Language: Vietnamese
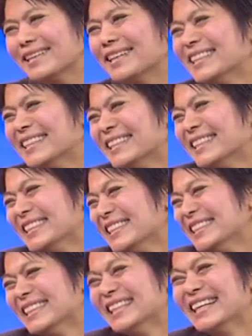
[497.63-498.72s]
yeah.
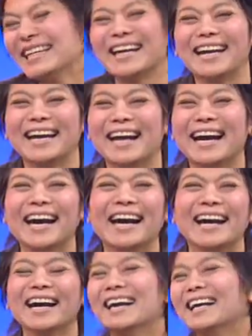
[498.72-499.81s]
Cảm ơn chị rất là